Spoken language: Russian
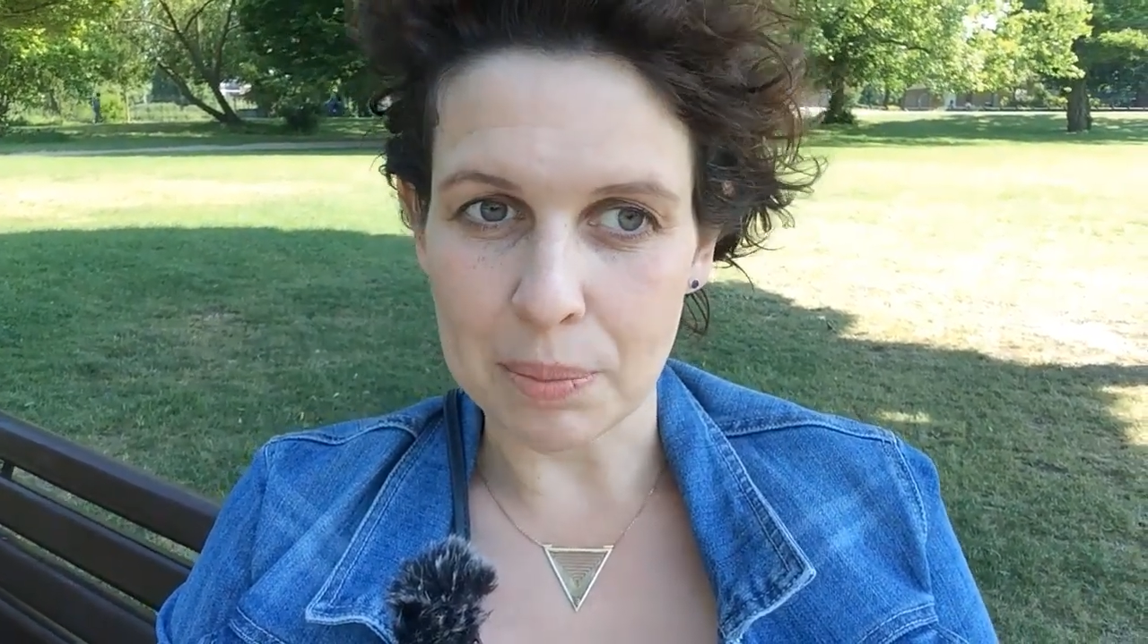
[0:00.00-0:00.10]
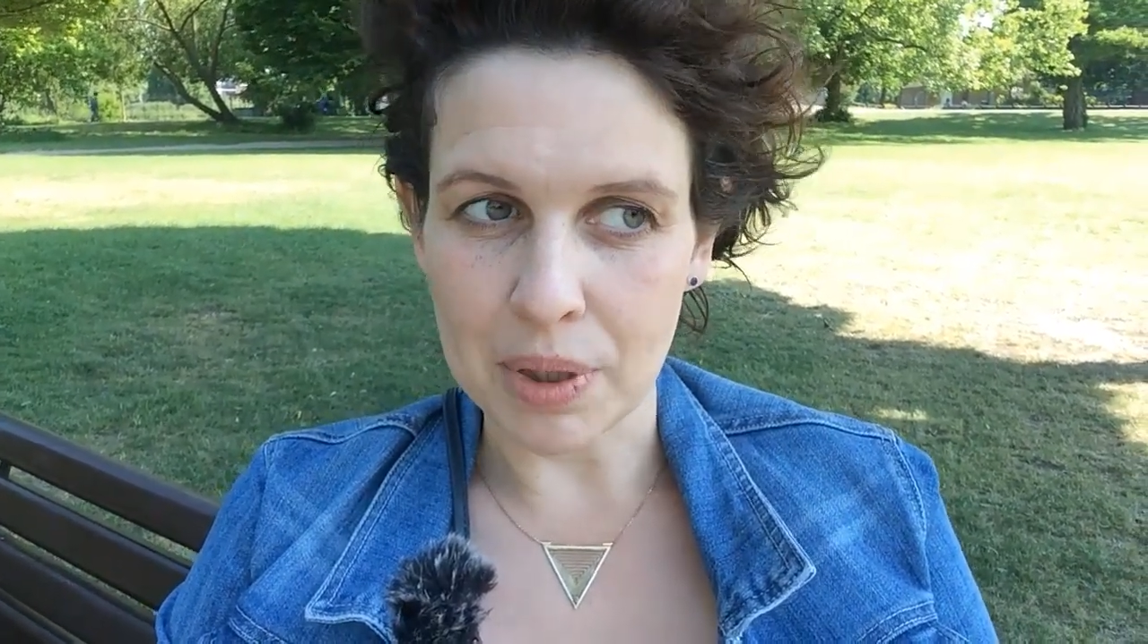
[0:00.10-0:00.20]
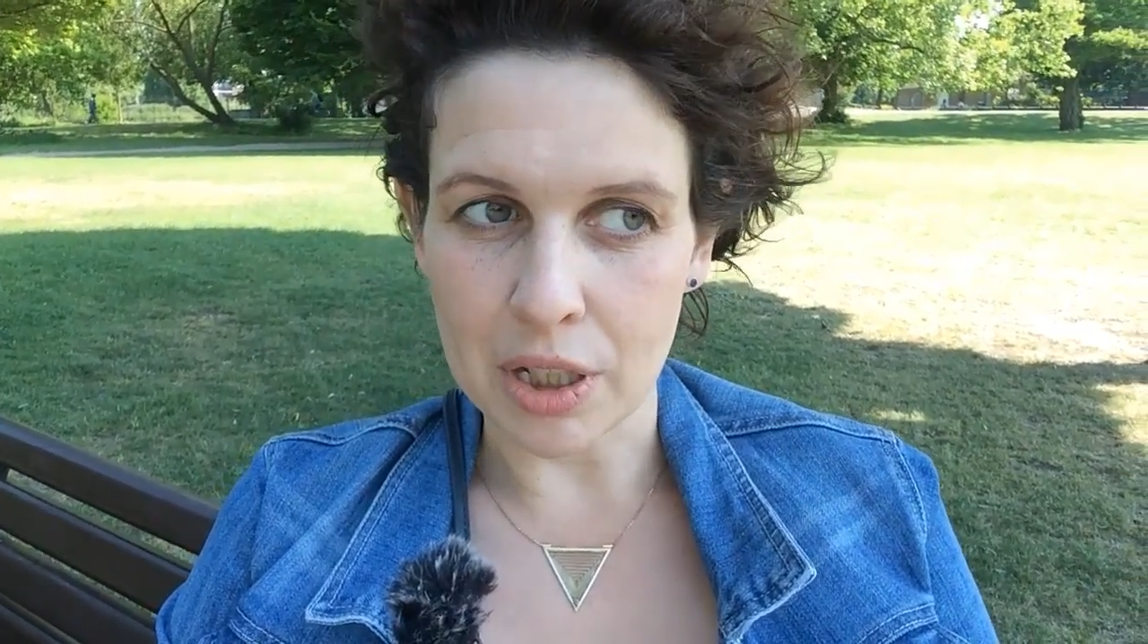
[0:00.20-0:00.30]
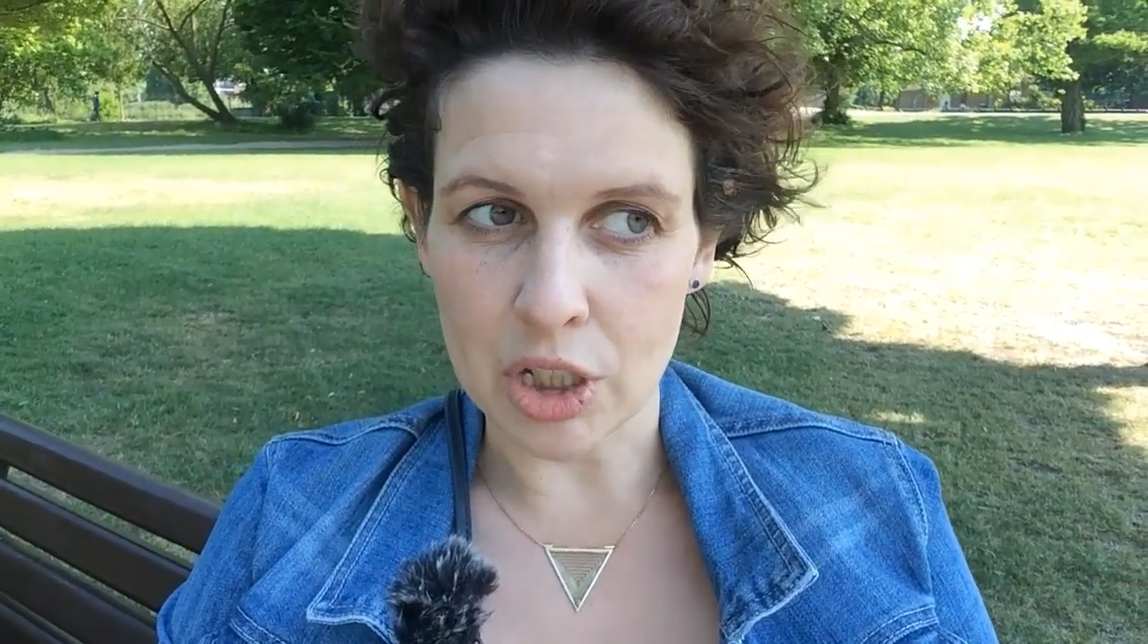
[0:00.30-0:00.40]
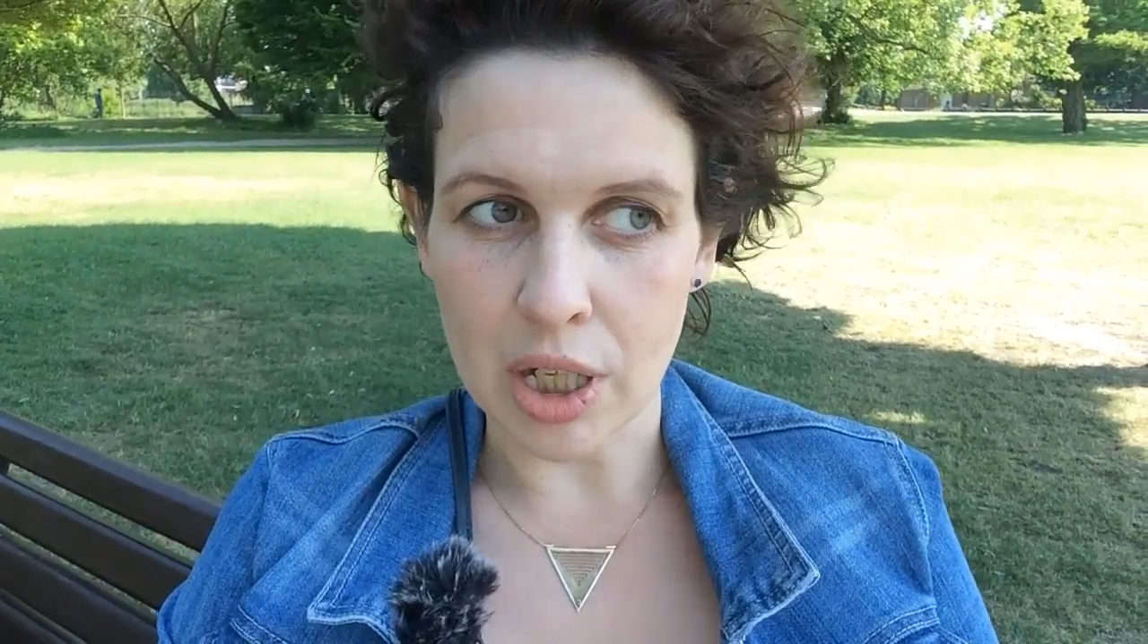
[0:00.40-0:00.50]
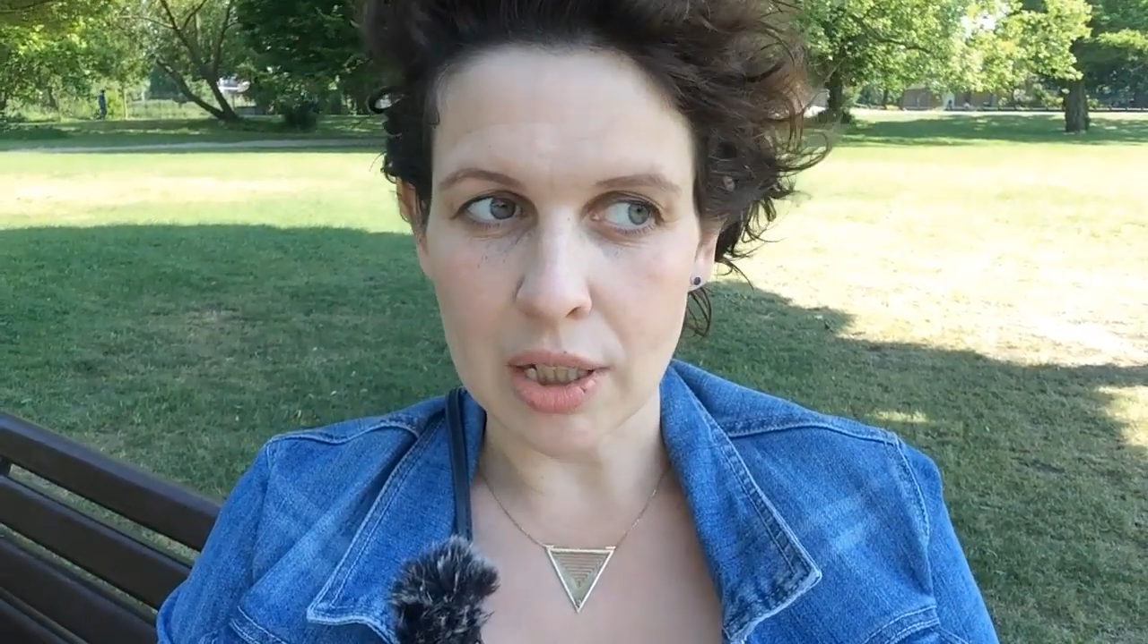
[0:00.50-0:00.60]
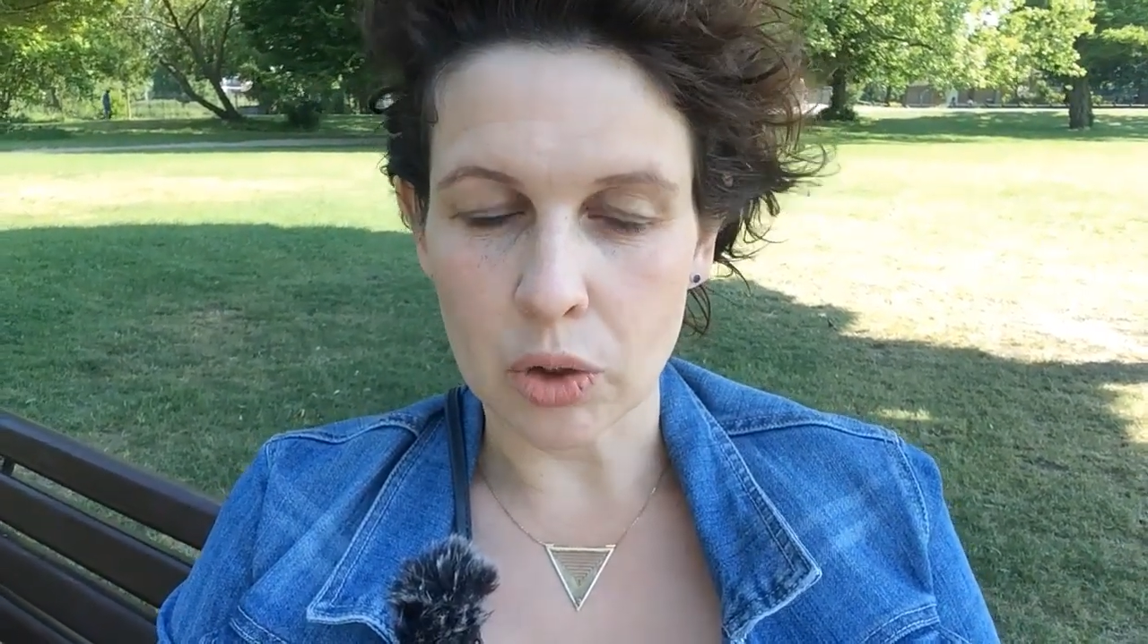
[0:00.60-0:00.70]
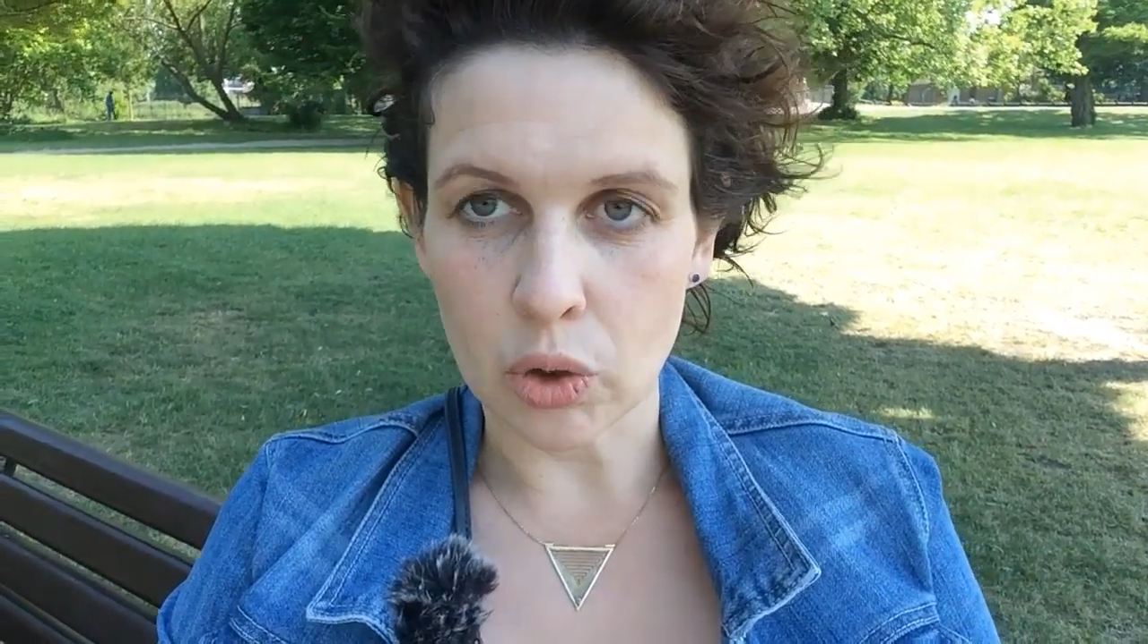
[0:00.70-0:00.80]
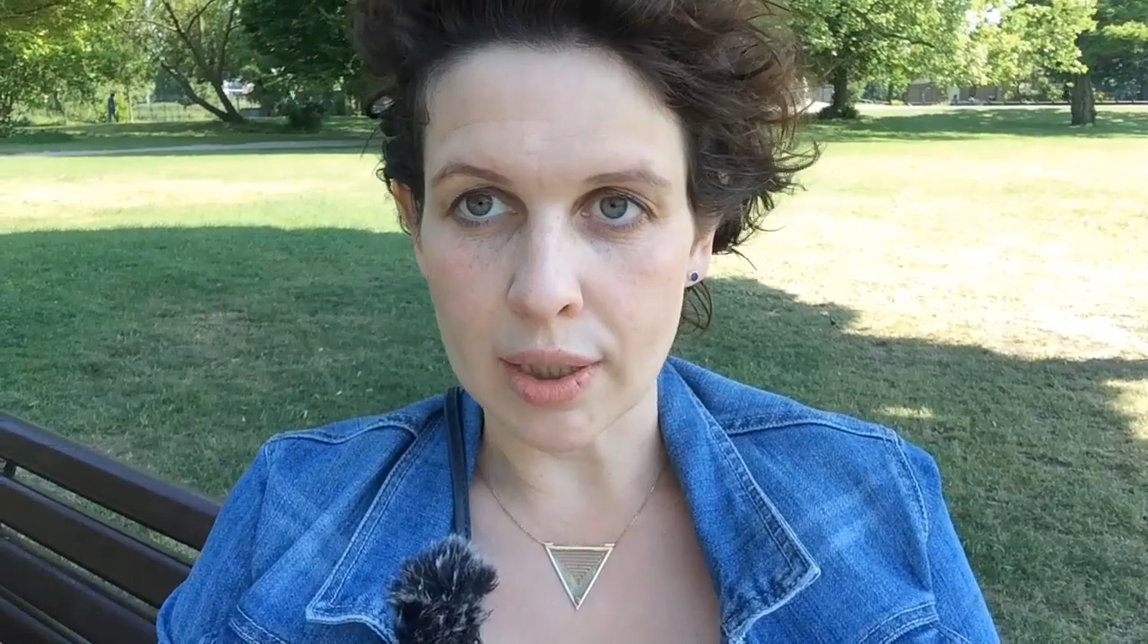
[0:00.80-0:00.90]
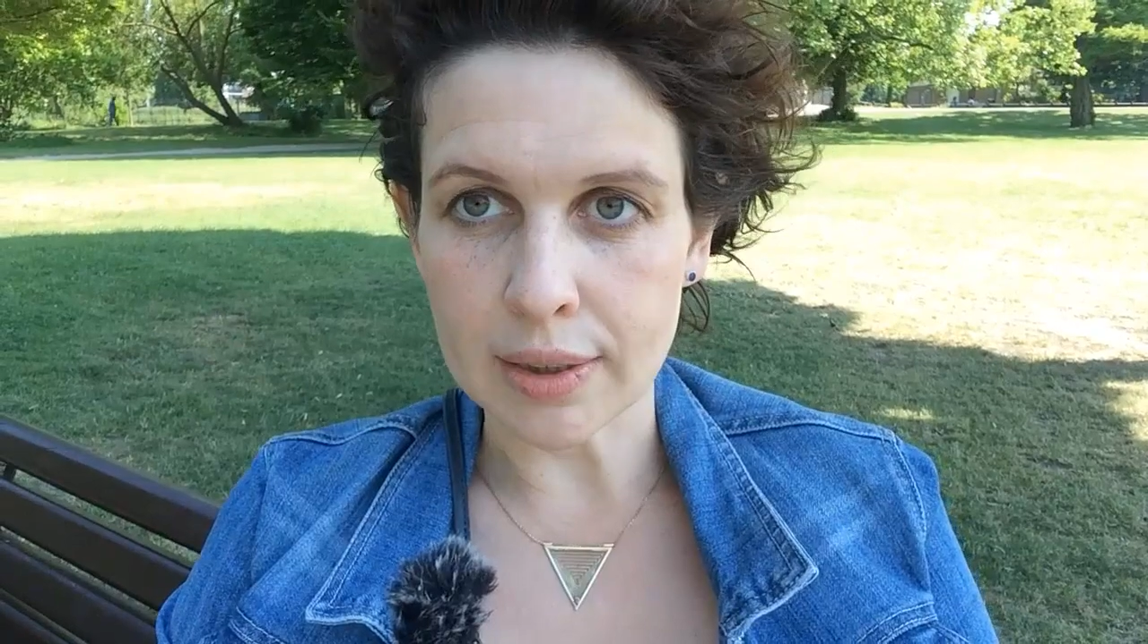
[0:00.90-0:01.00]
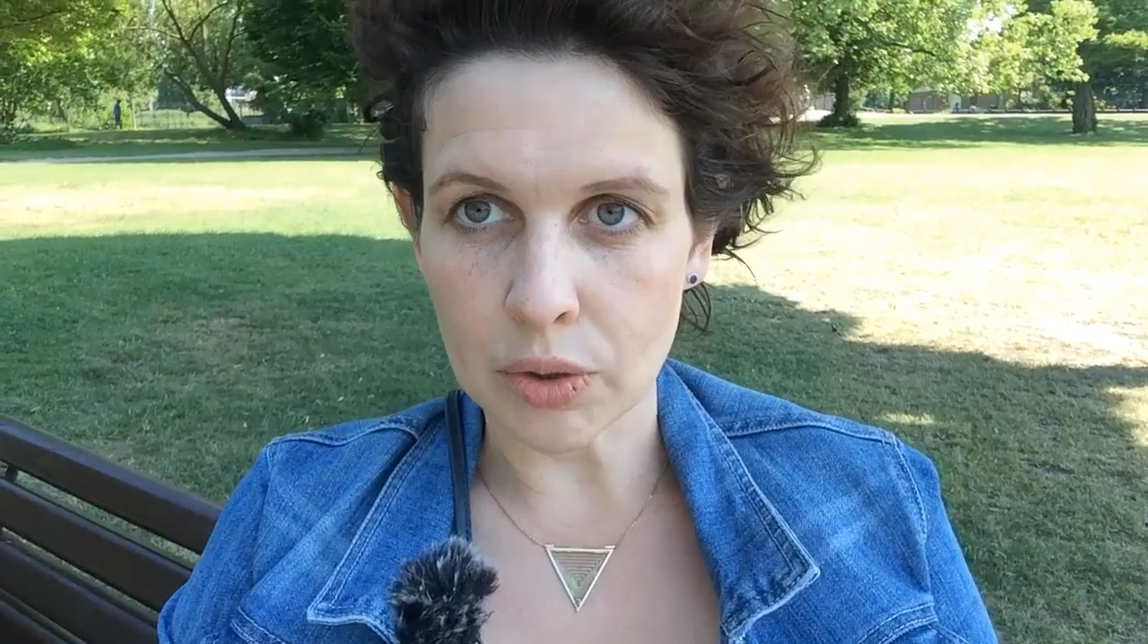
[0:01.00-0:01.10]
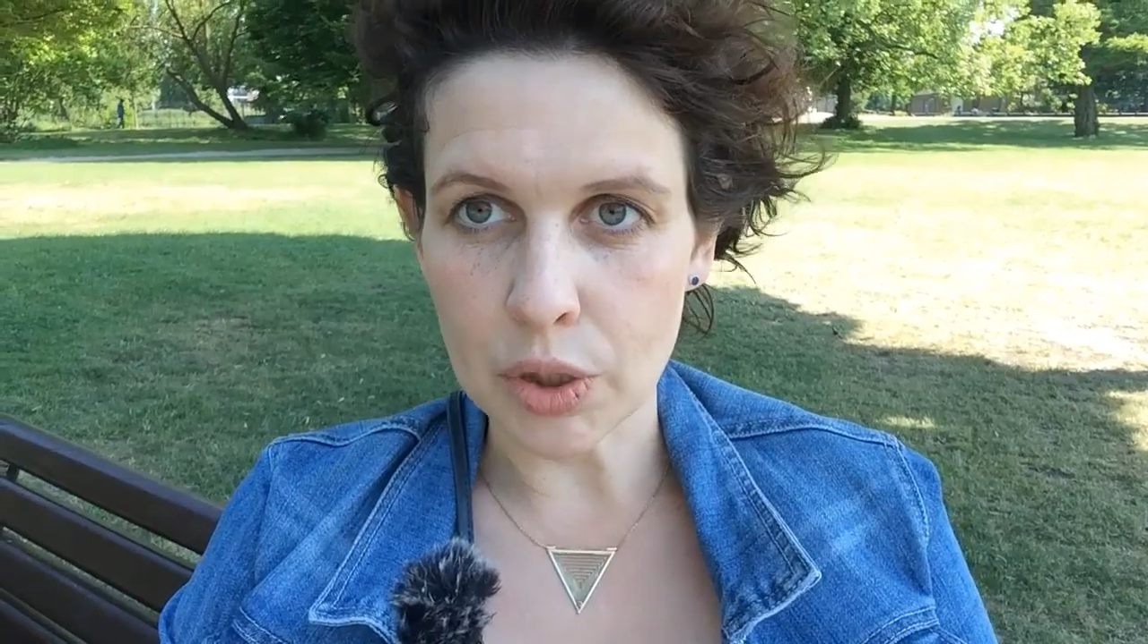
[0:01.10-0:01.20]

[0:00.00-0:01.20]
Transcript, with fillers: приезжали туда с